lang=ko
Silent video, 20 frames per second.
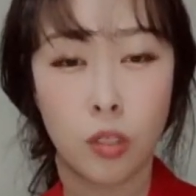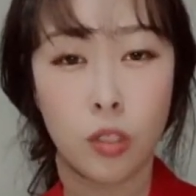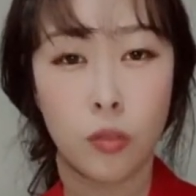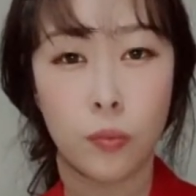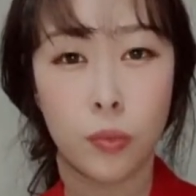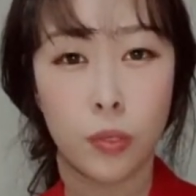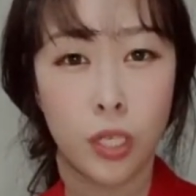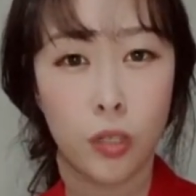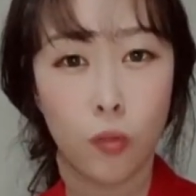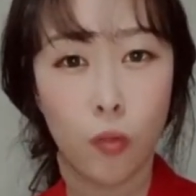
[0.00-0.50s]

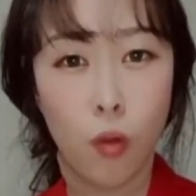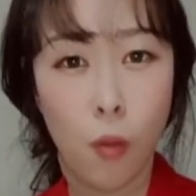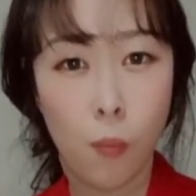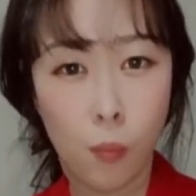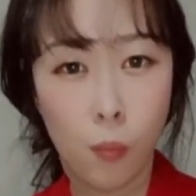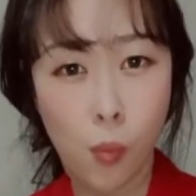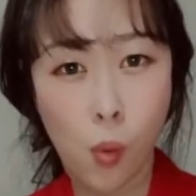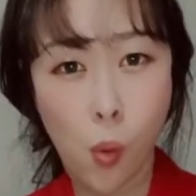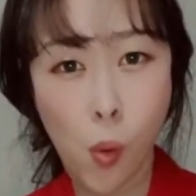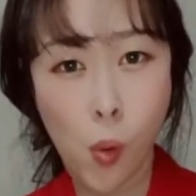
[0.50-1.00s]

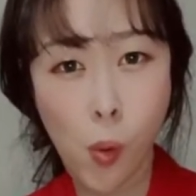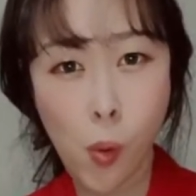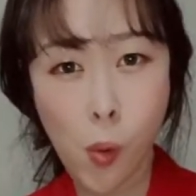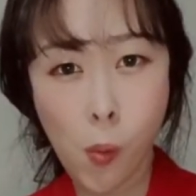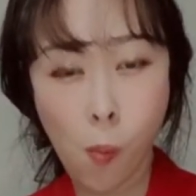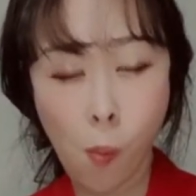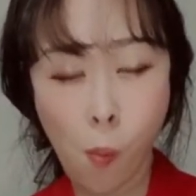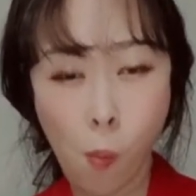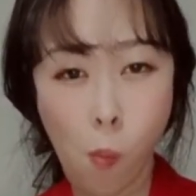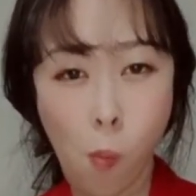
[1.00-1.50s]
수분기도
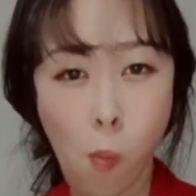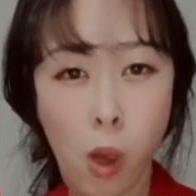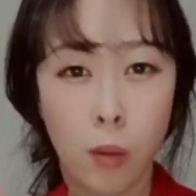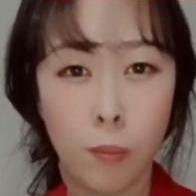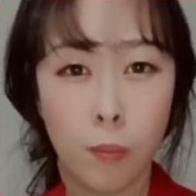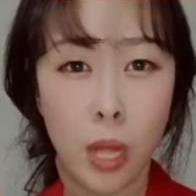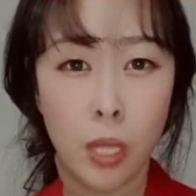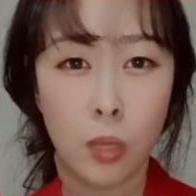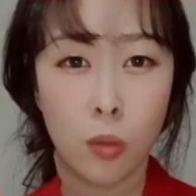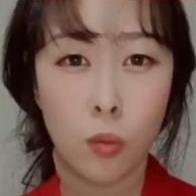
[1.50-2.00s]
없고
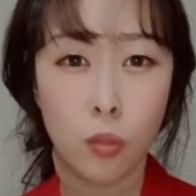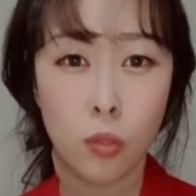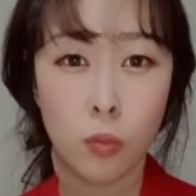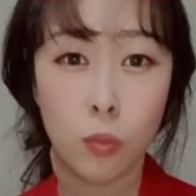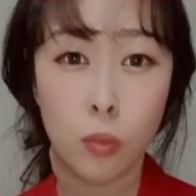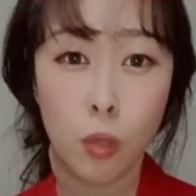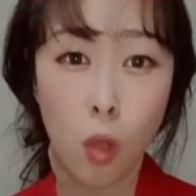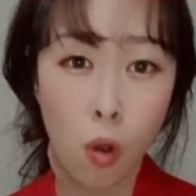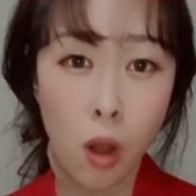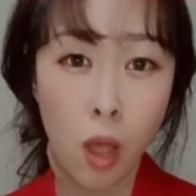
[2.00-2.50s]

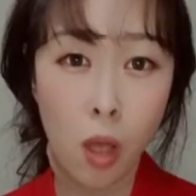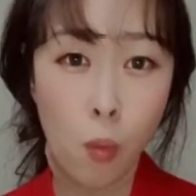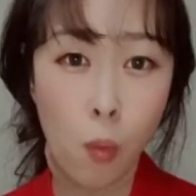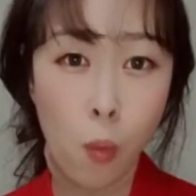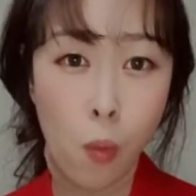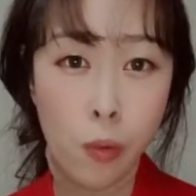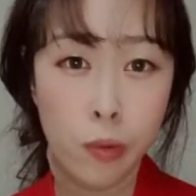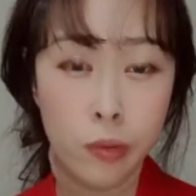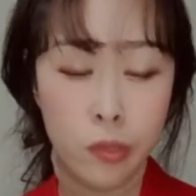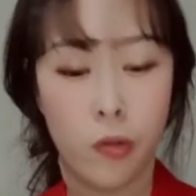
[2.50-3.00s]
맛도 좀
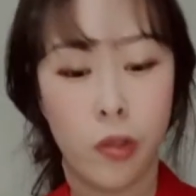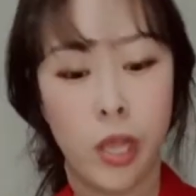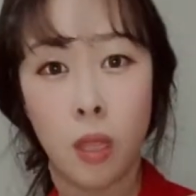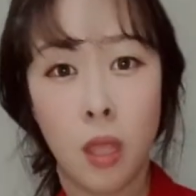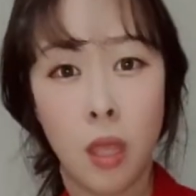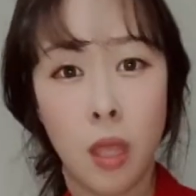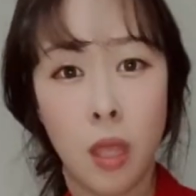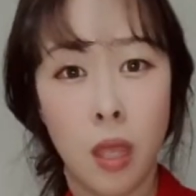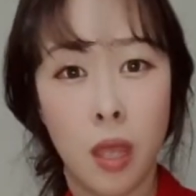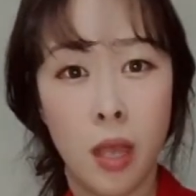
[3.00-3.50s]
덜하고
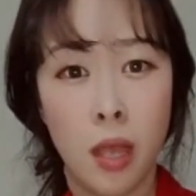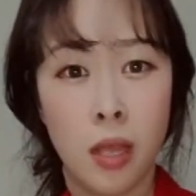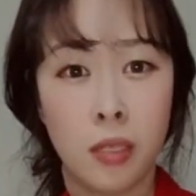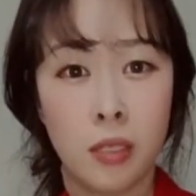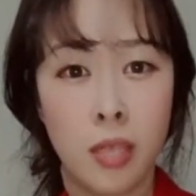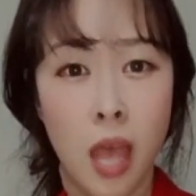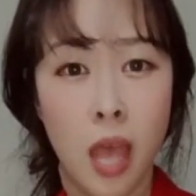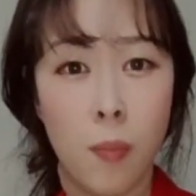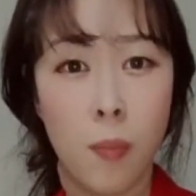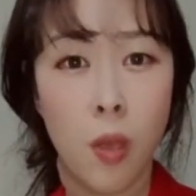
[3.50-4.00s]

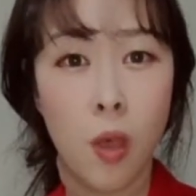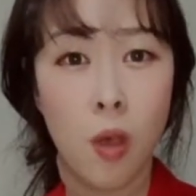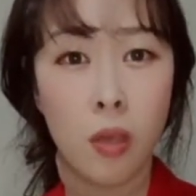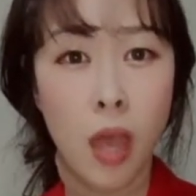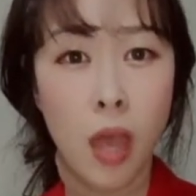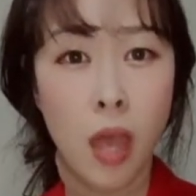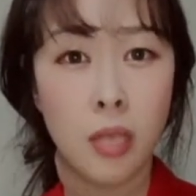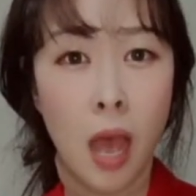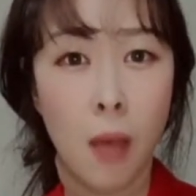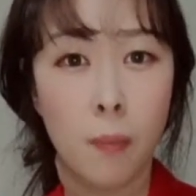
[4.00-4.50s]
새벽에
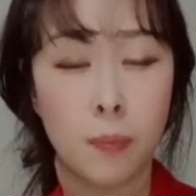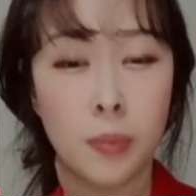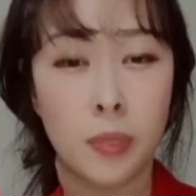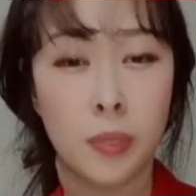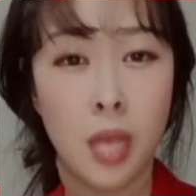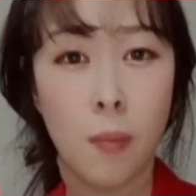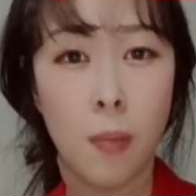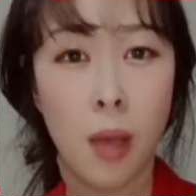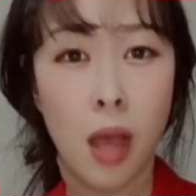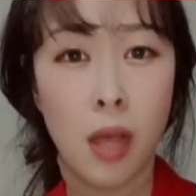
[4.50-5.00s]

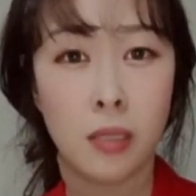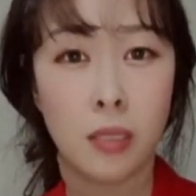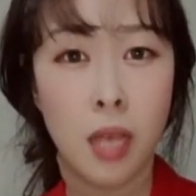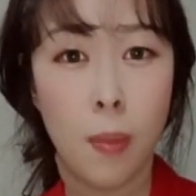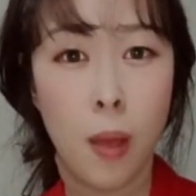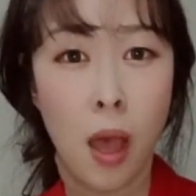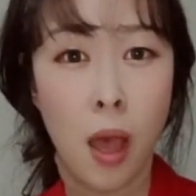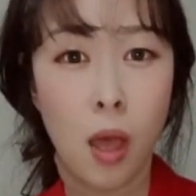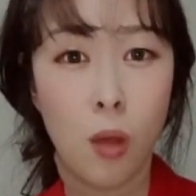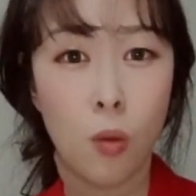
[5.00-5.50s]

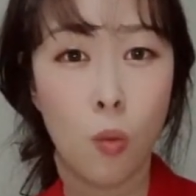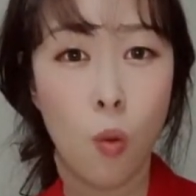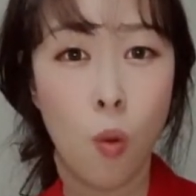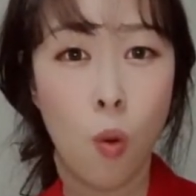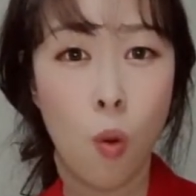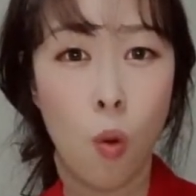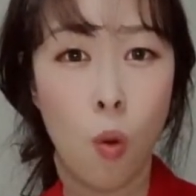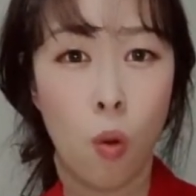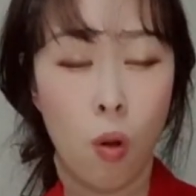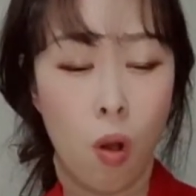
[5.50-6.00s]
잡자마자
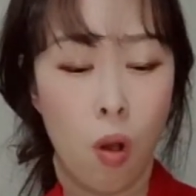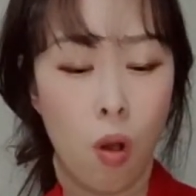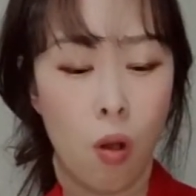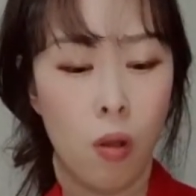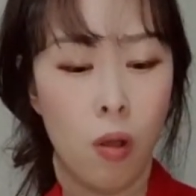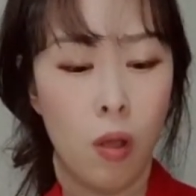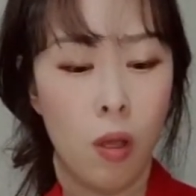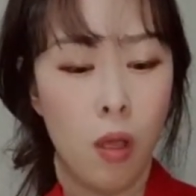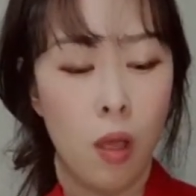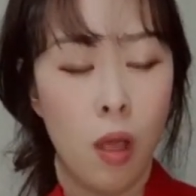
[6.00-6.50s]
바로
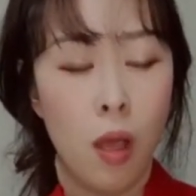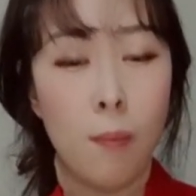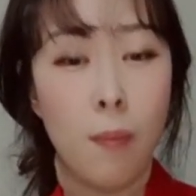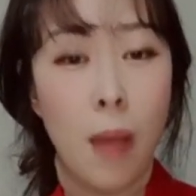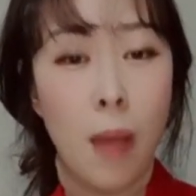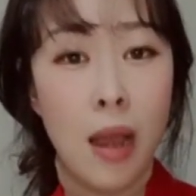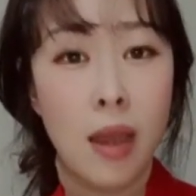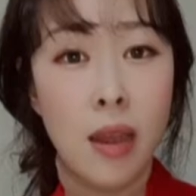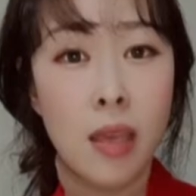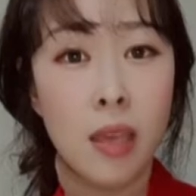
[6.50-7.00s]

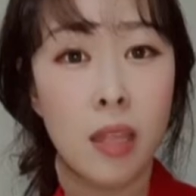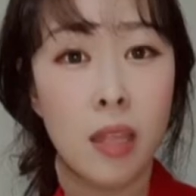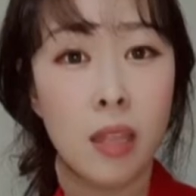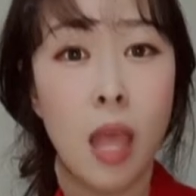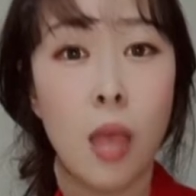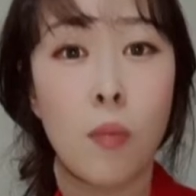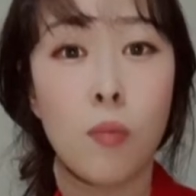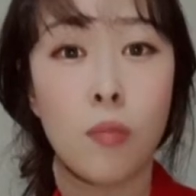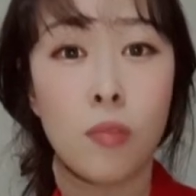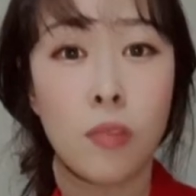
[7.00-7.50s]

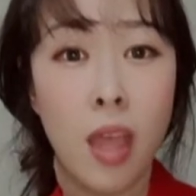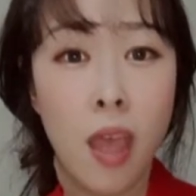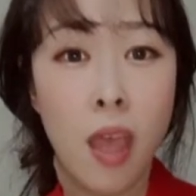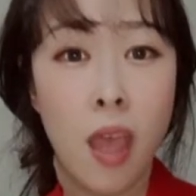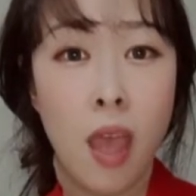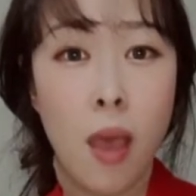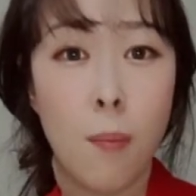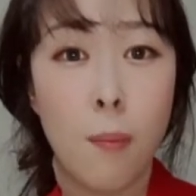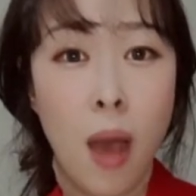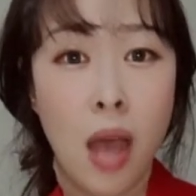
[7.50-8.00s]
말리기
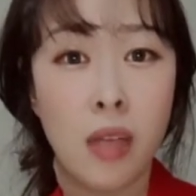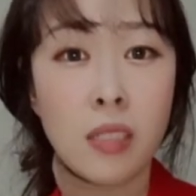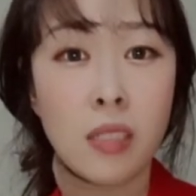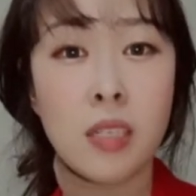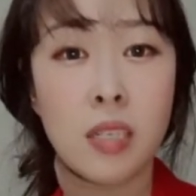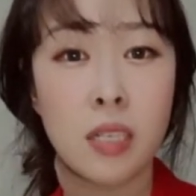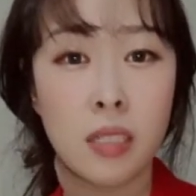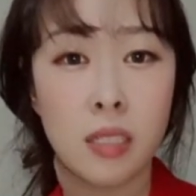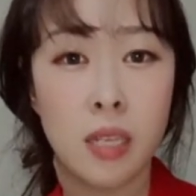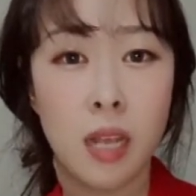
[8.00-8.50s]
때문에
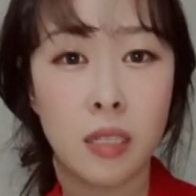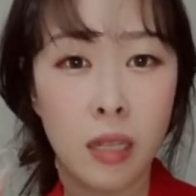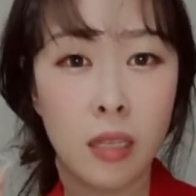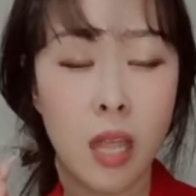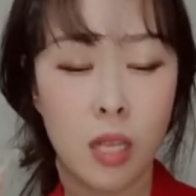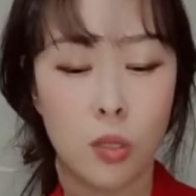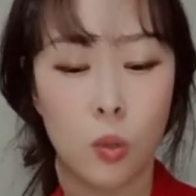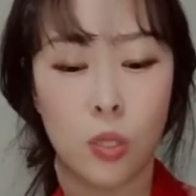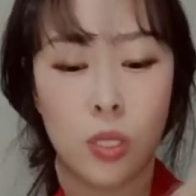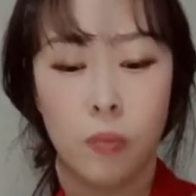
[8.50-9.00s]
맛이
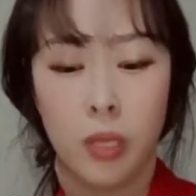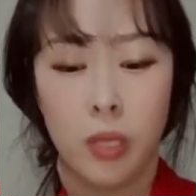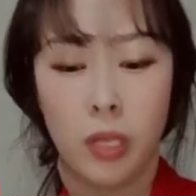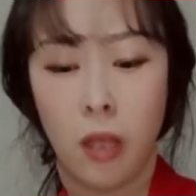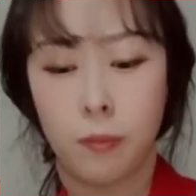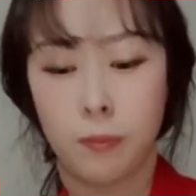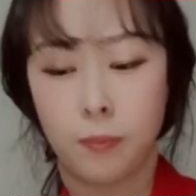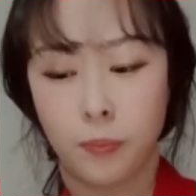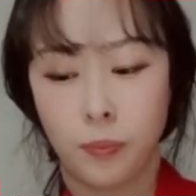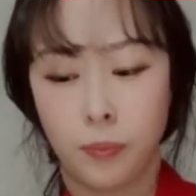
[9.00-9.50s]
진짜 상당히
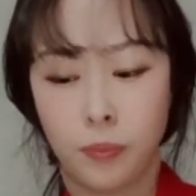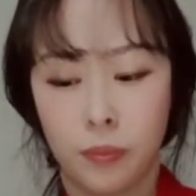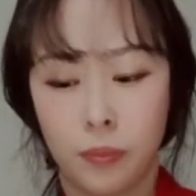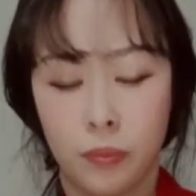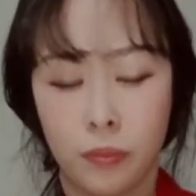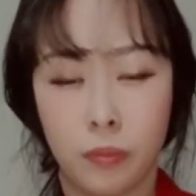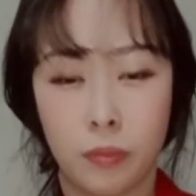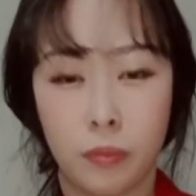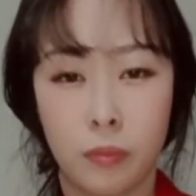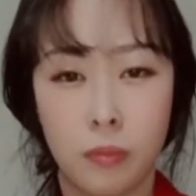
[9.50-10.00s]
좋습니다.
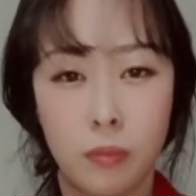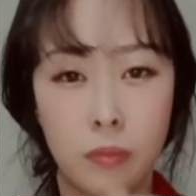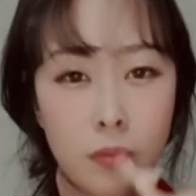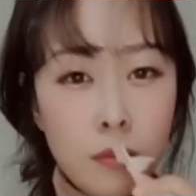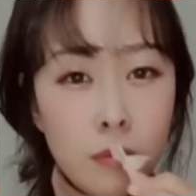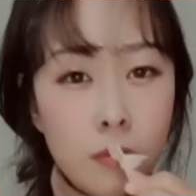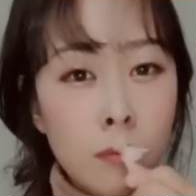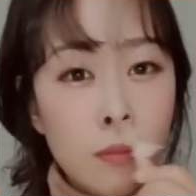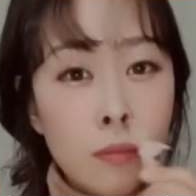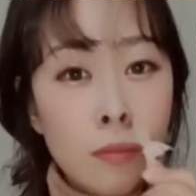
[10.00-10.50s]

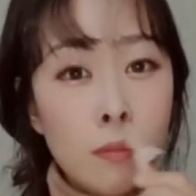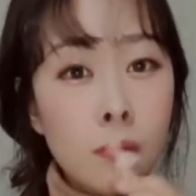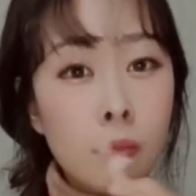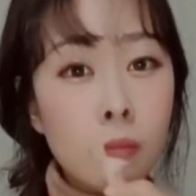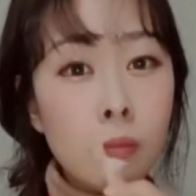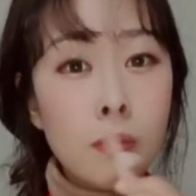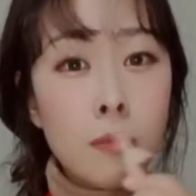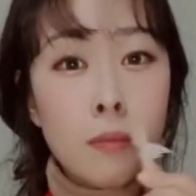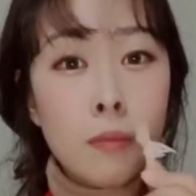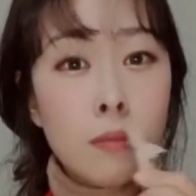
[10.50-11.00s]

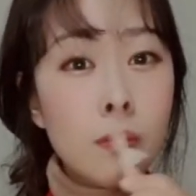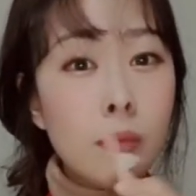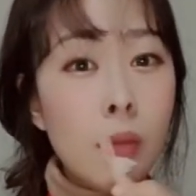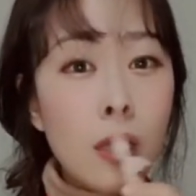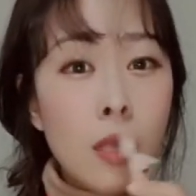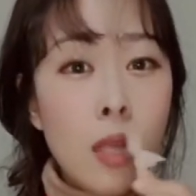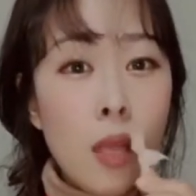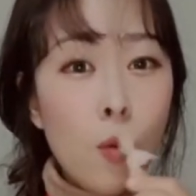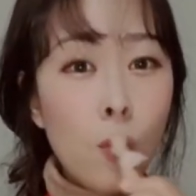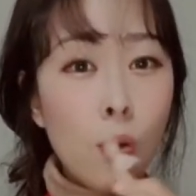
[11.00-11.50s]
바다에
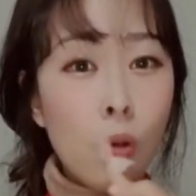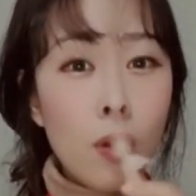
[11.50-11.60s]
온 것